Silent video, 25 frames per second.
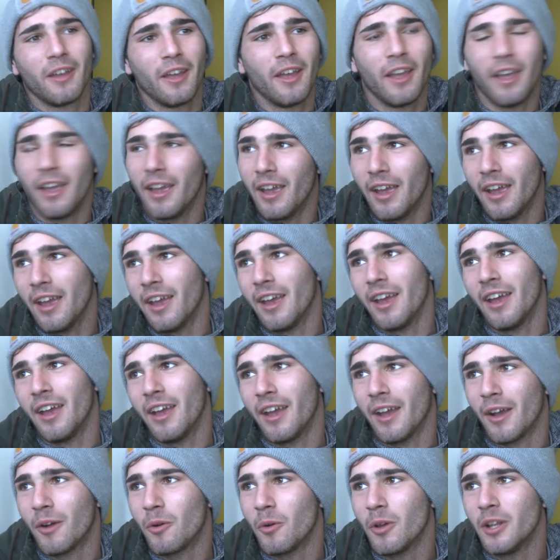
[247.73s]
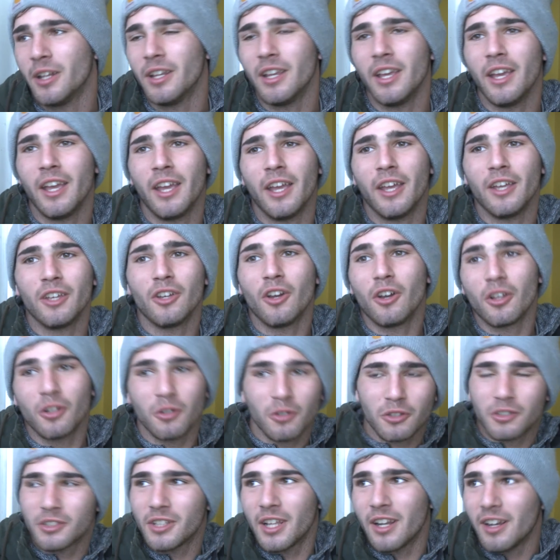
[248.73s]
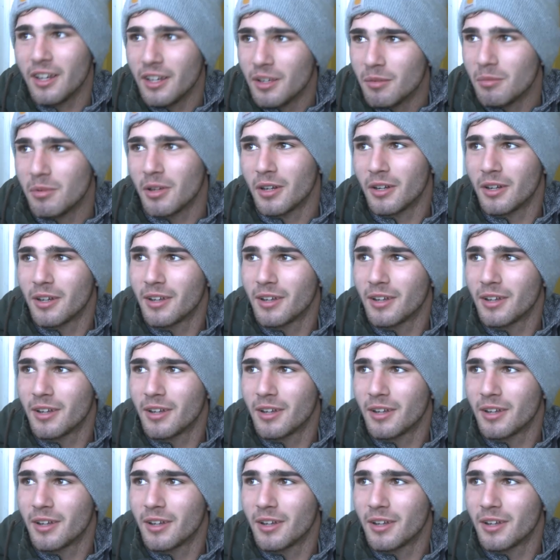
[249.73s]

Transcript: e quindi io devo stare libero.